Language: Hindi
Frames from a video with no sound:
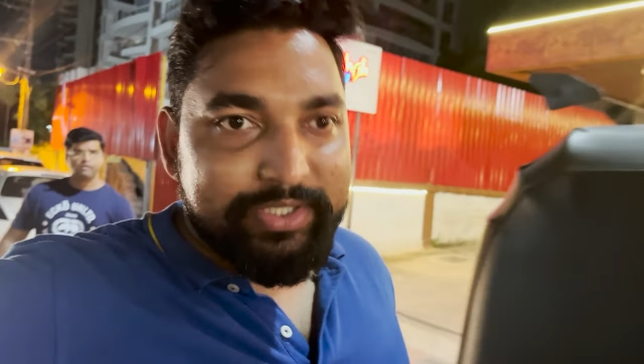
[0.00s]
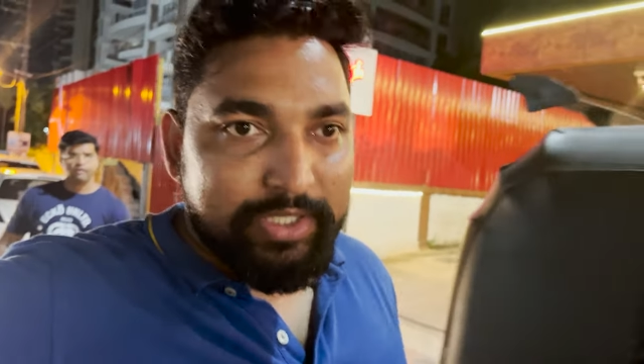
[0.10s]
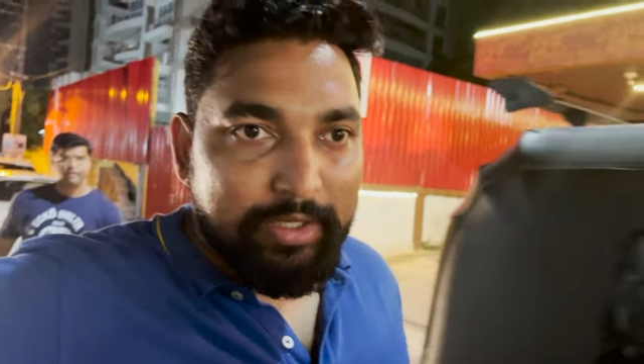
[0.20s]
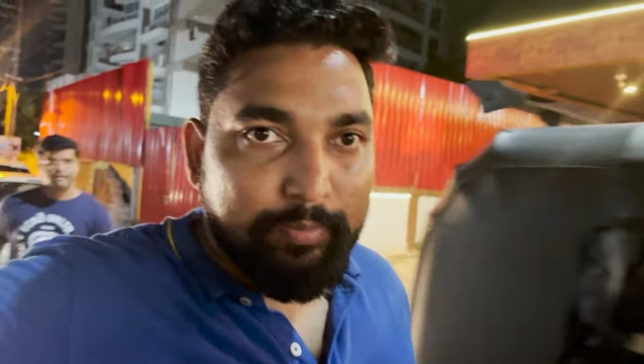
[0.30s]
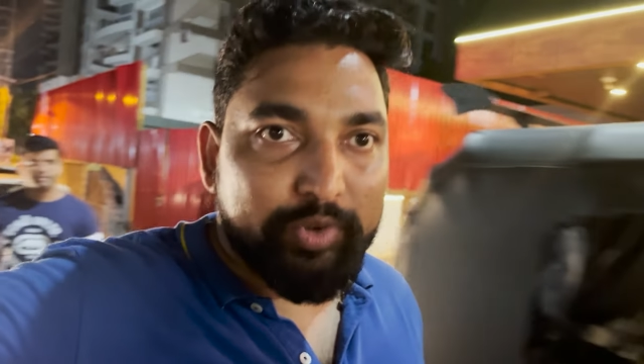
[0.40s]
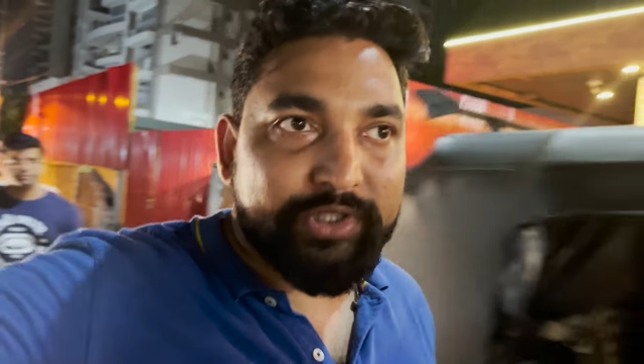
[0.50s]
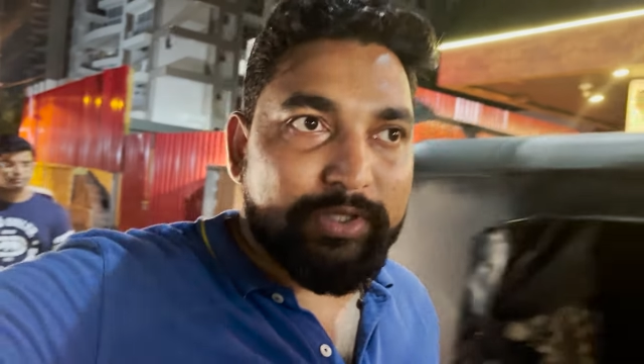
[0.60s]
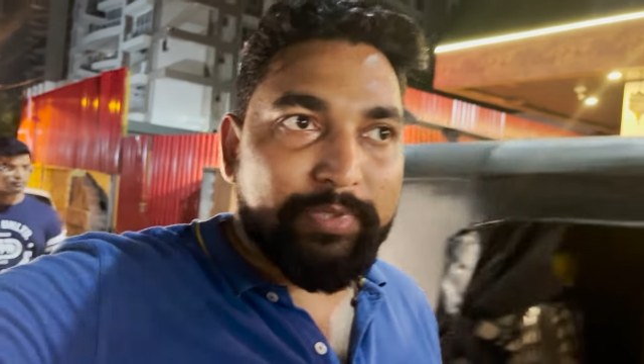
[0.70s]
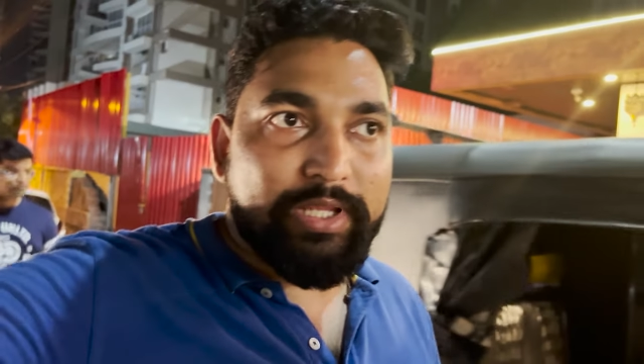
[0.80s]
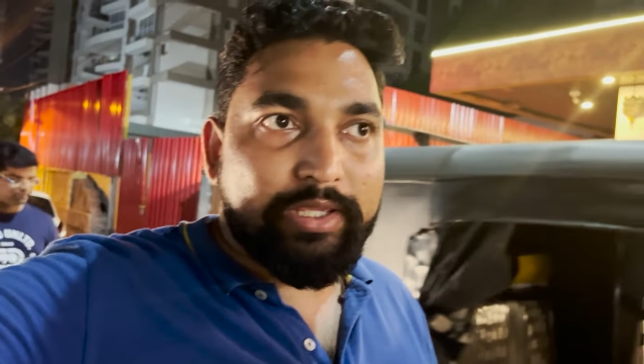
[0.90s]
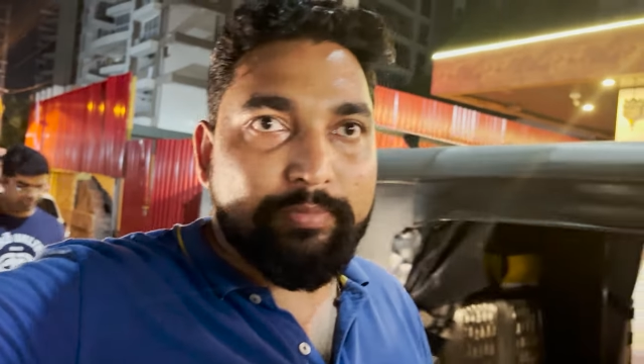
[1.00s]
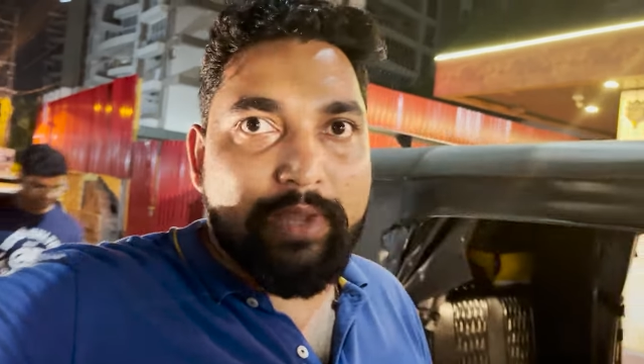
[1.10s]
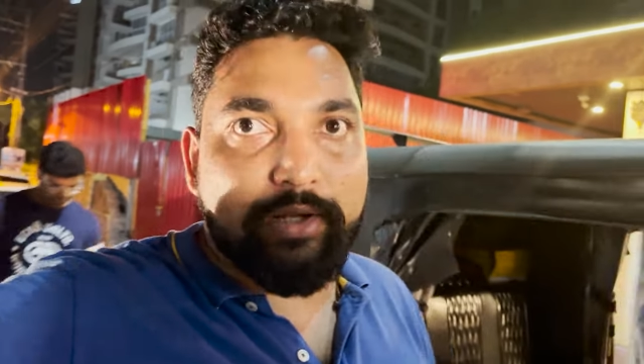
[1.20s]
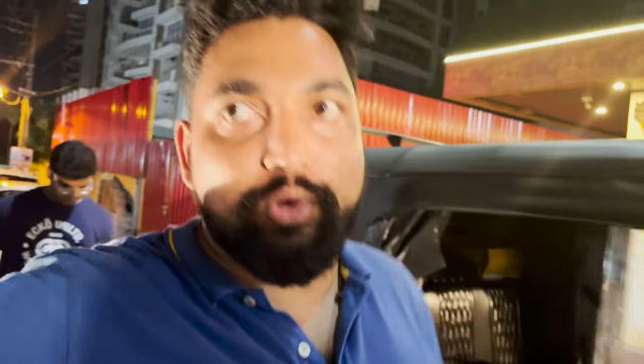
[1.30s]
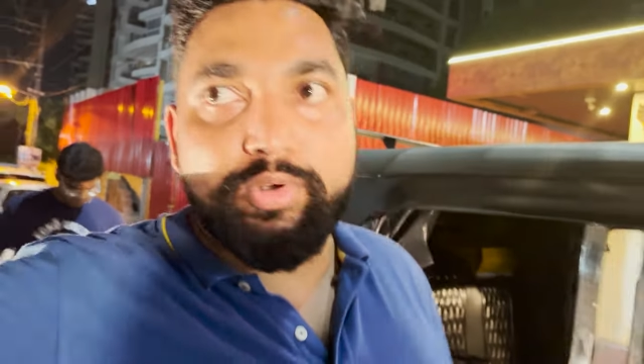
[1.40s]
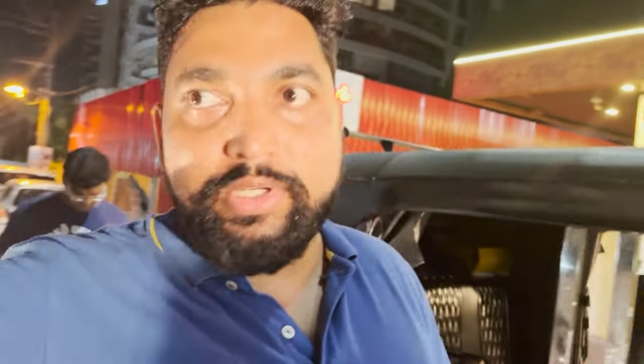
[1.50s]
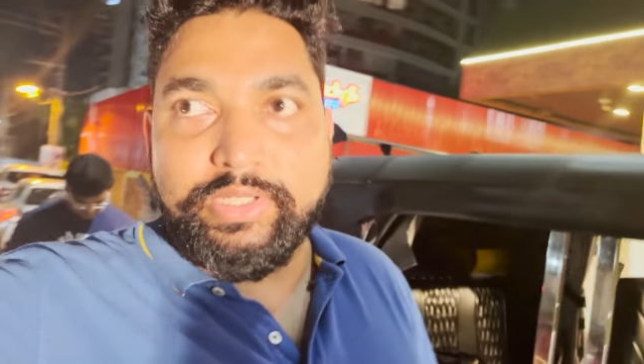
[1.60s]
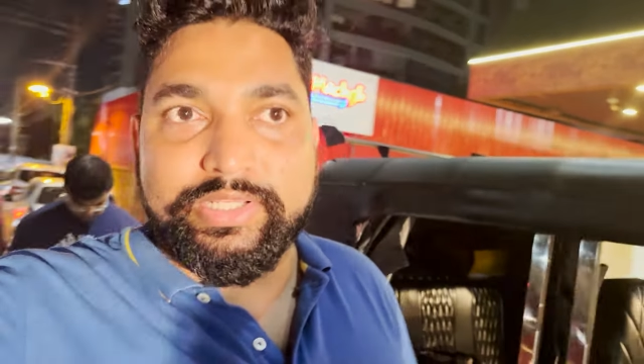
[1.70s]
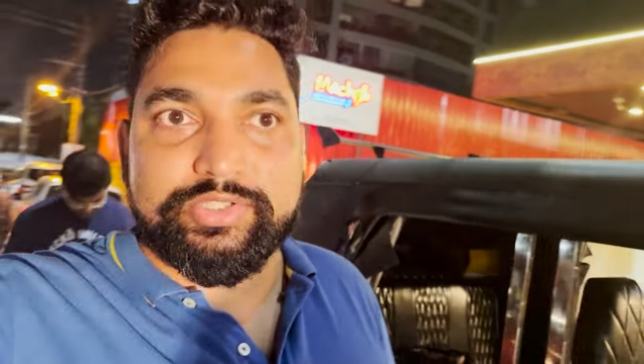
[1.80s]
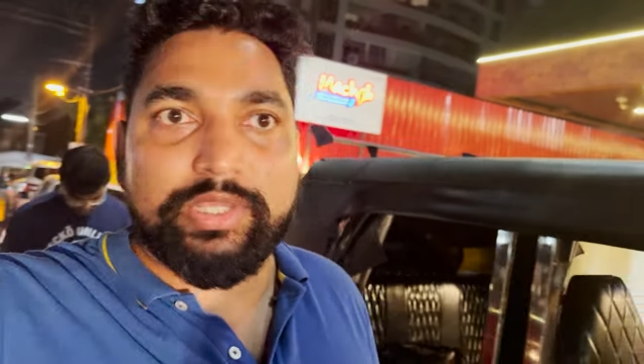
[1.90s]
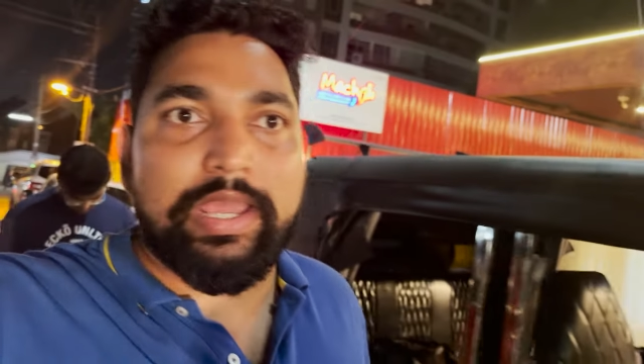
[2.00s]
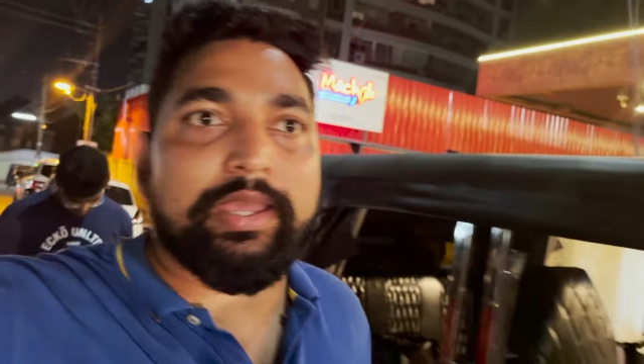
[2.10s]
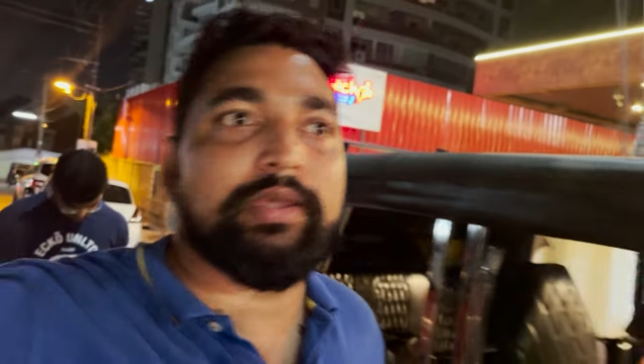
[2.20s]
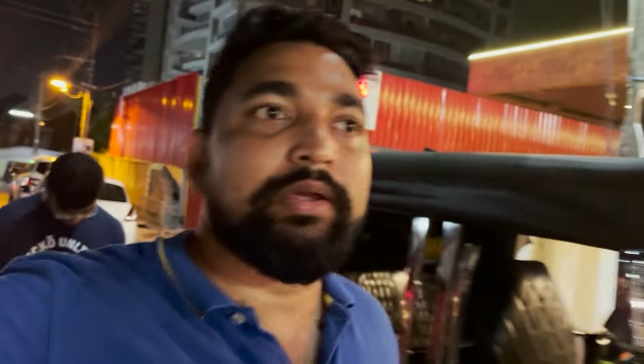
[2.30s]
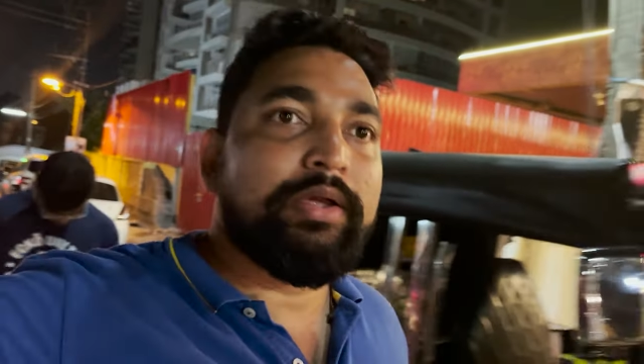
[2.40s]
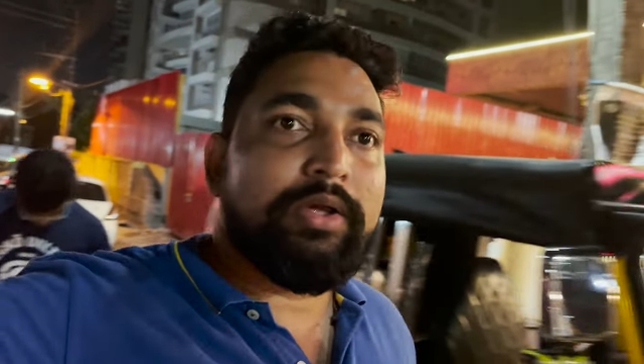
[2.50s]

टेस्ट है अब मुझे समझ आई कि मैंगलोर की टेस्ट क्या है